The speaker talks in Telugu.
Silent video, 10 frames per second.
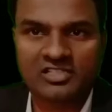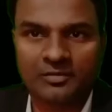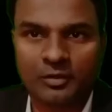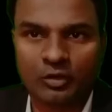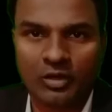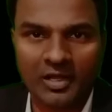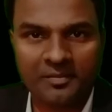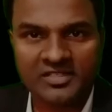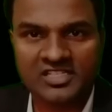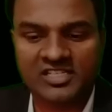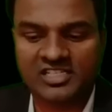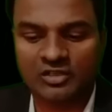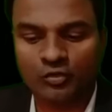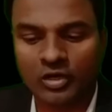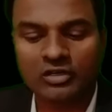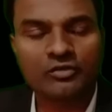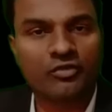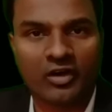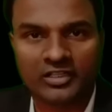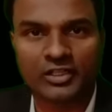ఇప్పుడు ఐపీసీ సెక్షన్ వన్
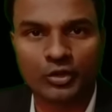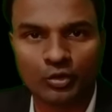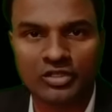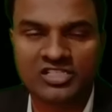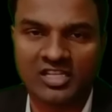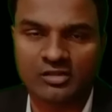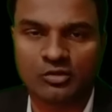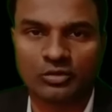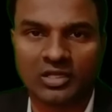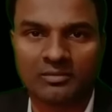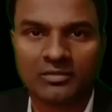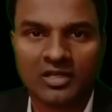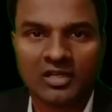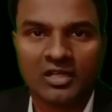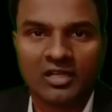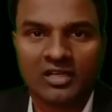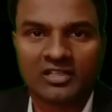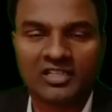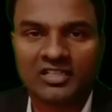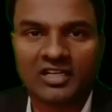ఫార్టీ టూ గురించి తెలుసుకుందాం
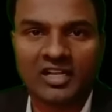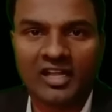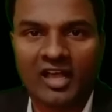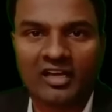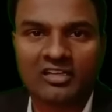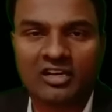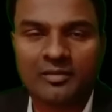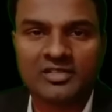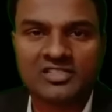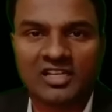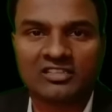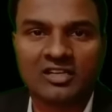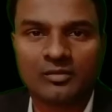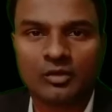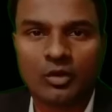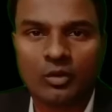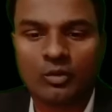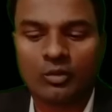ఇదేంటంటే అక్రమ సంఘంలో